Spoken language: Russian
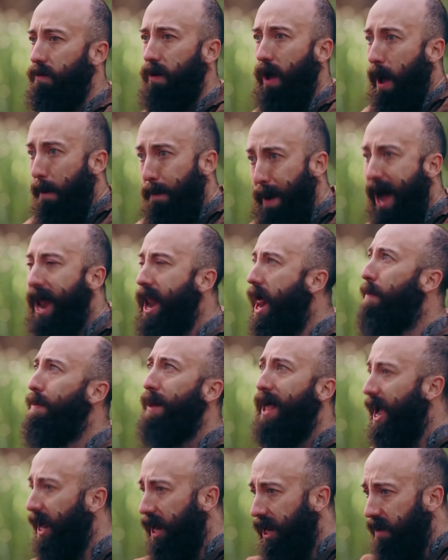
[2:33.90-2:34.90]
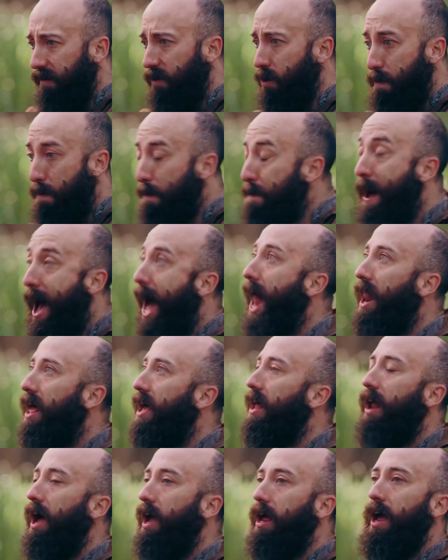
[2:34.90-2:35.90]
ананас могу заспавнить. Хочешь,
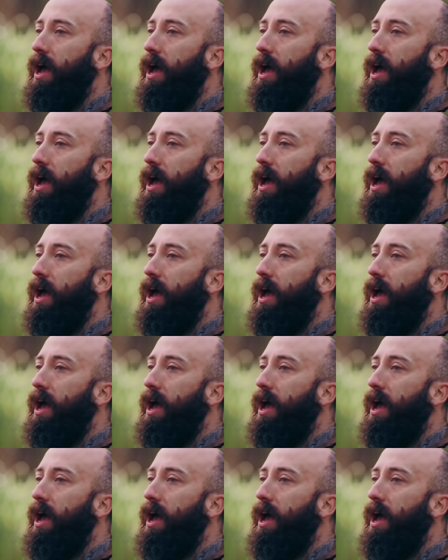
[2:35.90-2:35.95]
арбуз